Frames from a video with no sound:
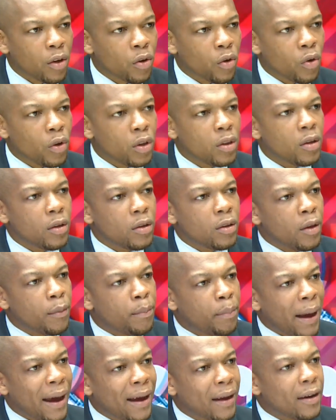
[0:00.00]
que des
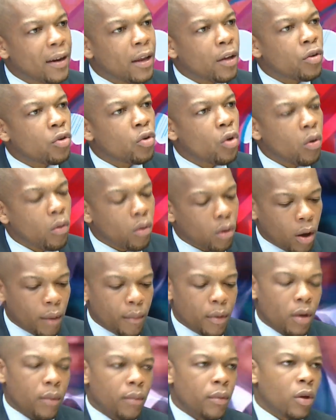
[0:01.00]
les ah,
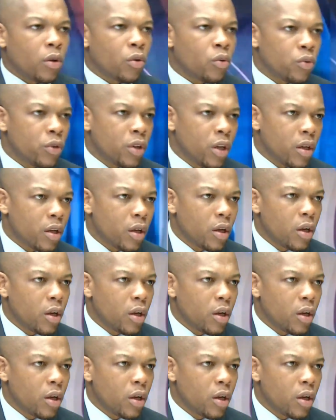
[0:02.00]
écoutez,